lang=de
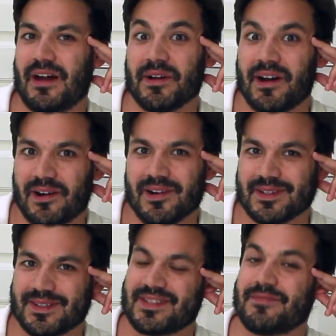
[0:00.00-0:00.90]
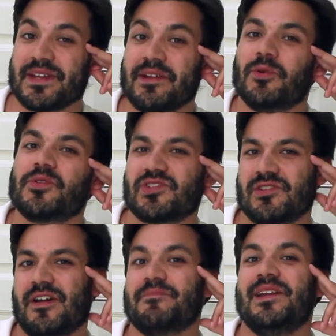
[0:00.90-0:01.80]
aber auch, dass ich mit einer
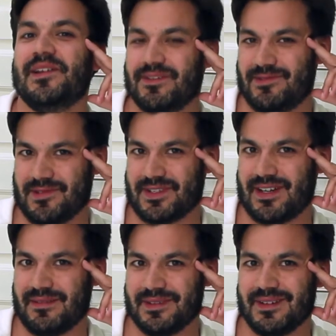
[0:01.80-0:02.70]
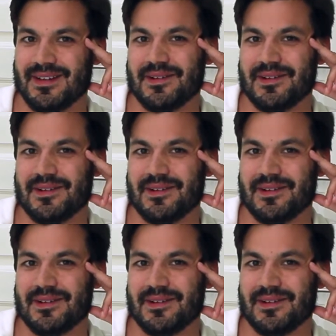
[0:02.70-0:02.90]
russischen Familie gewohnt habe.